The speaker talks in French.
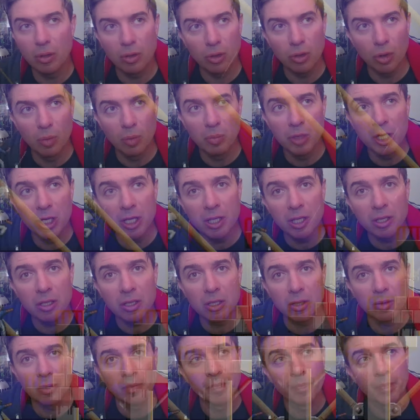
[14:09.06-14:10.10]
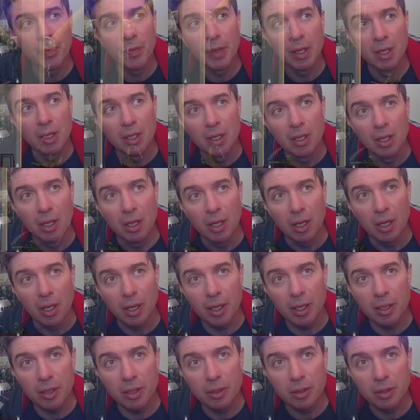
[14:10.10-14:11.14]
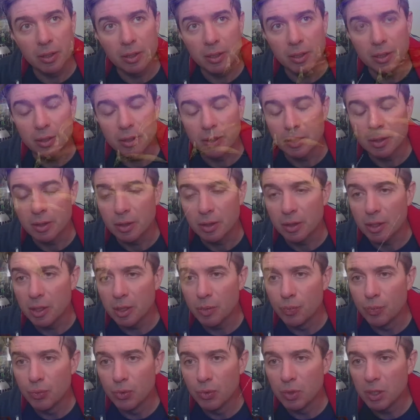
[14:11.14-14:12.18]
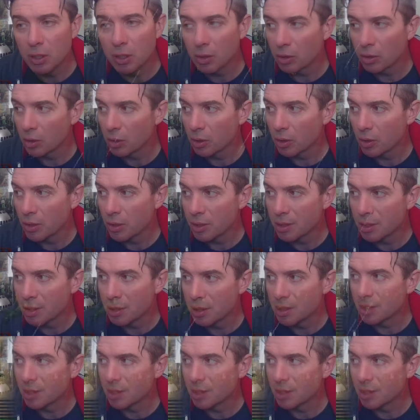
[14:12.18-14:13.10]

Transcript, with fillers: comme Link. Hein, et puis ces